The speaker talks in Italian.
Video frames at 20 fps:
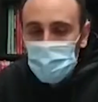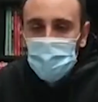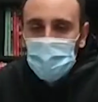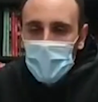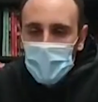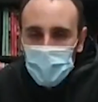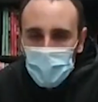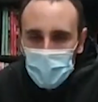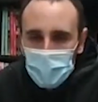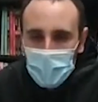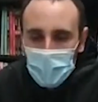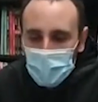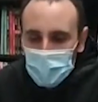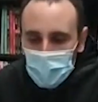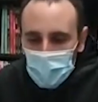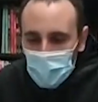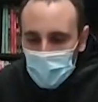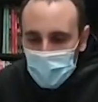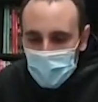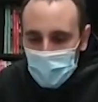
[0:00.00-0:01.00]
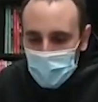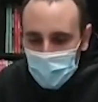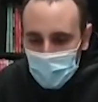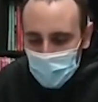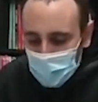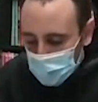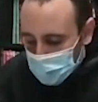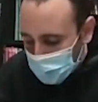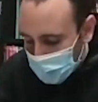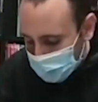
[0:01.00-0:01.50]
penso che era un dito che stava
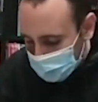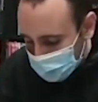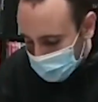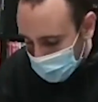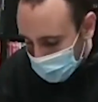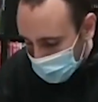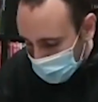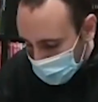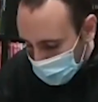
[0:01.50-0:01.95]
là e basta,